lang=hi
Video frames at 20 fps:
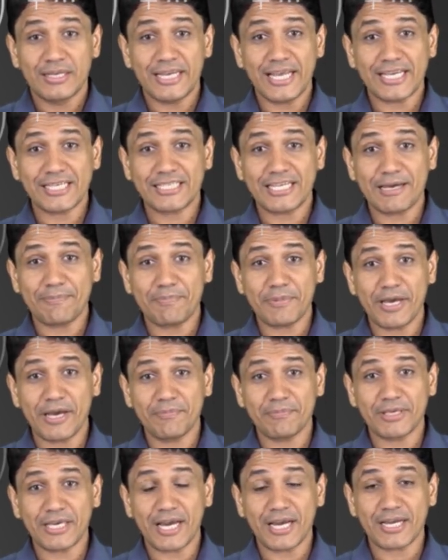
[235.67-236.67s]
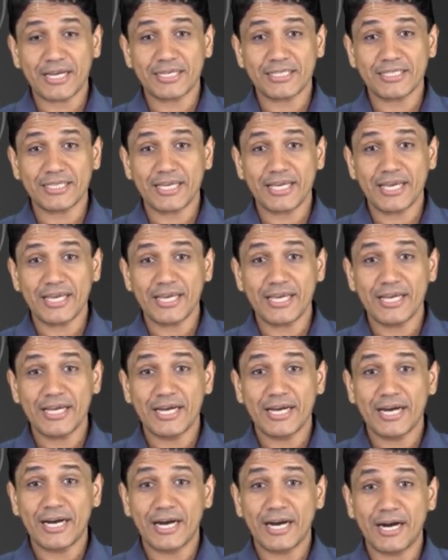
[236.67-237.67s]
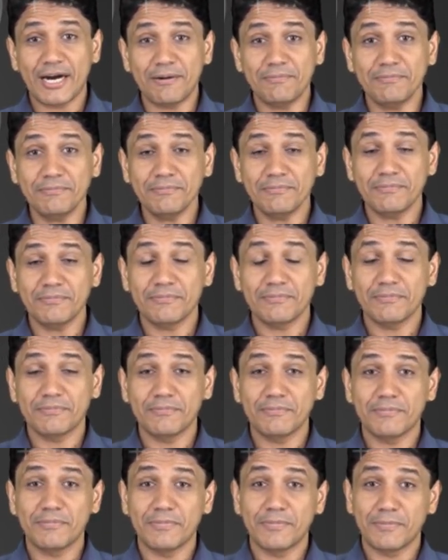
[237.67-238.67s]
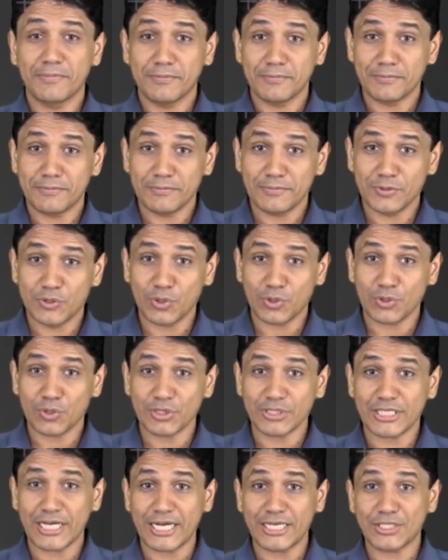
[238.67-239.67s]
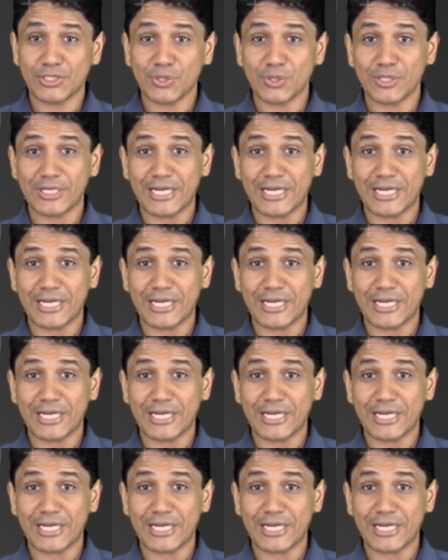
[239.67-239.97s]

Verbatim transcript: नेक्स्ट स्टेप में हम क्या करते हैं हम दोनों साइड्स को